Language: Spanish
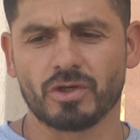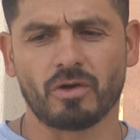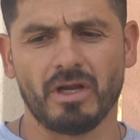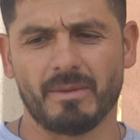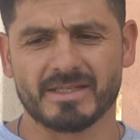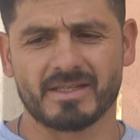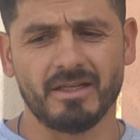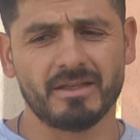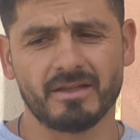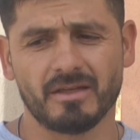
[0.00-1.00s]
chicos de la
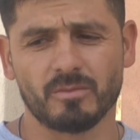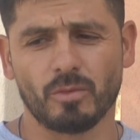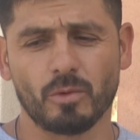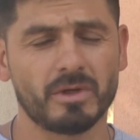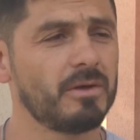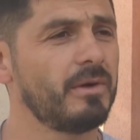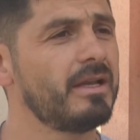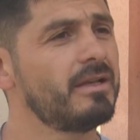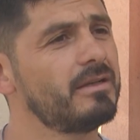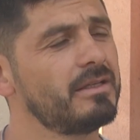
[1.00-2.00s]
manzanita tienen muy buen
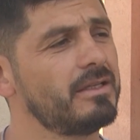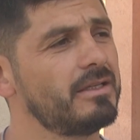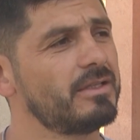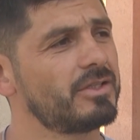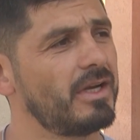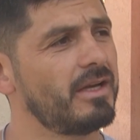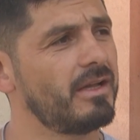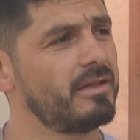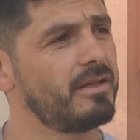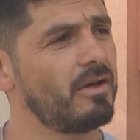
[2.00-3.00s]
nivel y ya
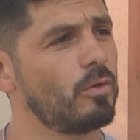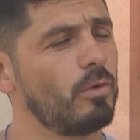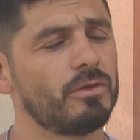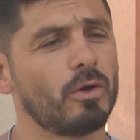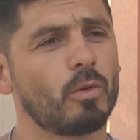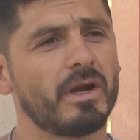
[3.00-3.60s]
han estado jugando en